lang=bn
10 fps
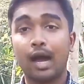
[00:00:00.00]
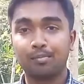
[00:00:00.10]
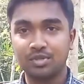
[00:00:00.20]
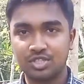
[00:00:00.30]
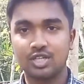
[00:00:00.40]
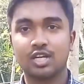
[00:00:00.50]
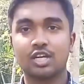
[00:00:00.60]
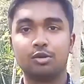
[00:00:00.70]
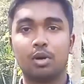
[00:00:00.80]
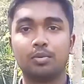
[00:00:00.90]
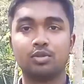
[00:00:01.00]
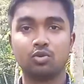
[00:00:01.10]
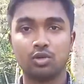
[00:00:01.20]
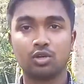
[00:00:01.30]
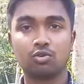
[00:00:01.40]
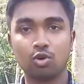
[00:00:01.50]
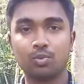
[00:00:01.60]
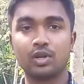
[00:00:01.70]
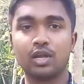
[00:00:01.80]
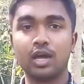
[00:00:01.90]
আপনি সেটা কিভাবে তৈরি
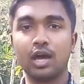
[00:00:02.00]
করবেন